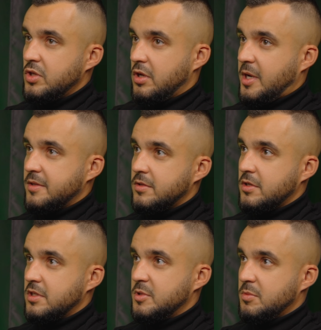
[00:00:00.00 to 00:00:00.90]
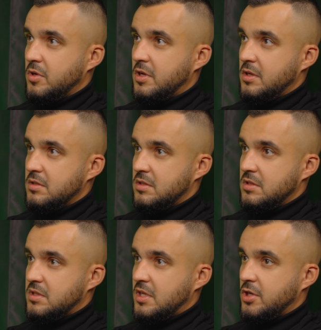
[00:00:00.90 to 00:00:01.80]
no dobra, no to gdybyśmy mogli
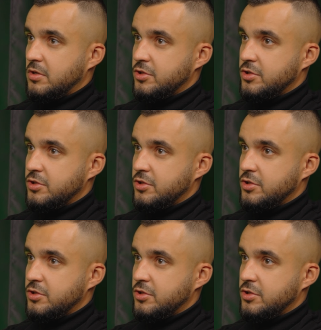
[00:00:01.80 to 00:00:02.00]
z naszego